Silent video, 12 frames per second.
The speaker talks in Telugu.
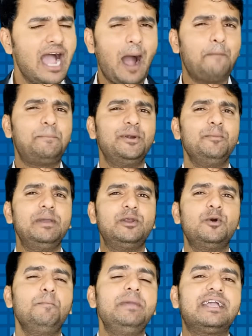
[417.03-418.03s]
అప్పుడు మీరు
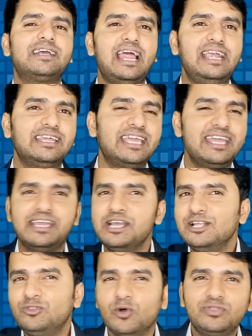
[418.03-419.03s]
మీ క్లయింట్కి
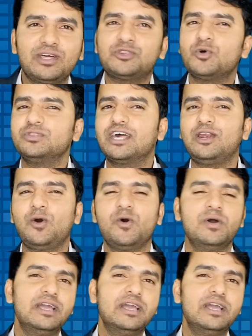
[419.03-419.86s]
తొందర తొందరలో